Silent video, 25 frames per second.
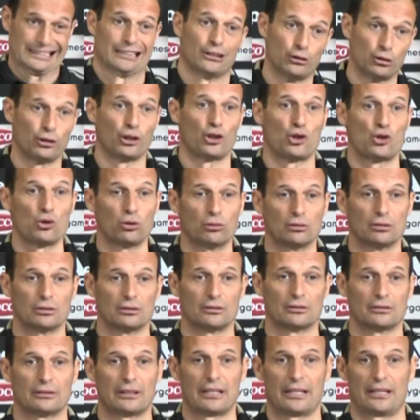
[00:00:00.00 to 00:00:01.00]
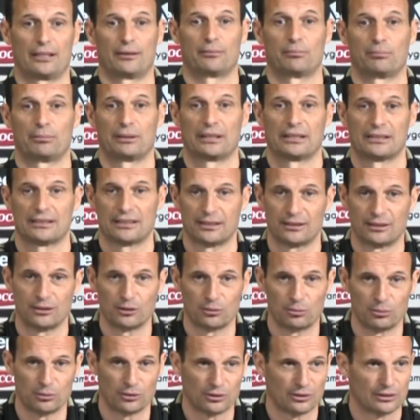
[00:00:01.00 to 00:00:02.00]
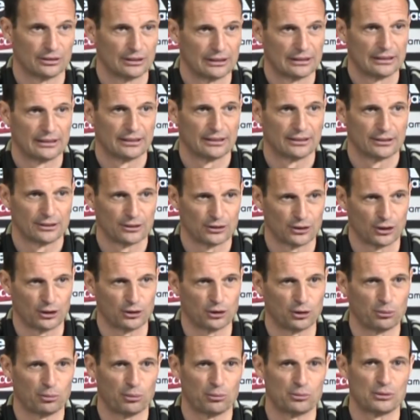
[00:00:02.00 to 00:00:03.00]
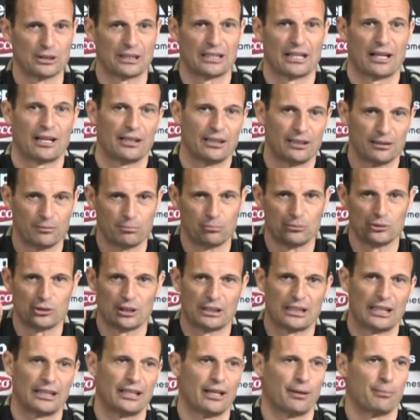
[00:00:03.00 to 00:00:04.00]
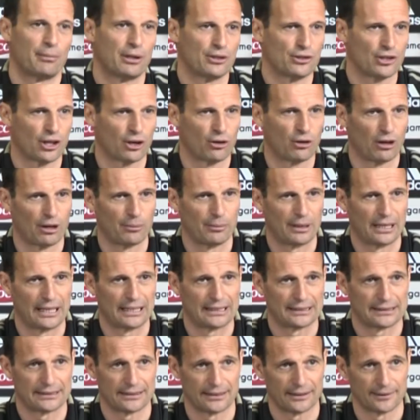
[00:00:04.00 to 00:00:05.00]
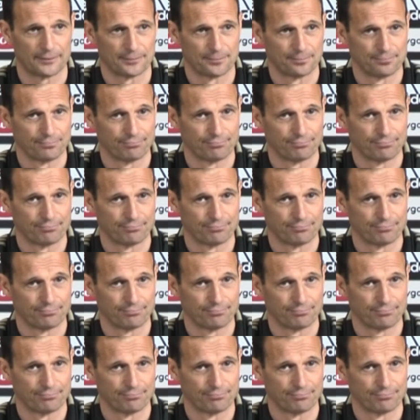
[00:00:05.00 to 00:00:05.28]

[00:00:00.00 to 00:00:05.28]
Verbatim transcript: lo tiri giù, eh, perché se dopo, se no dopo bisogna, dargli, bisogna dargli a mangiare con la balestra.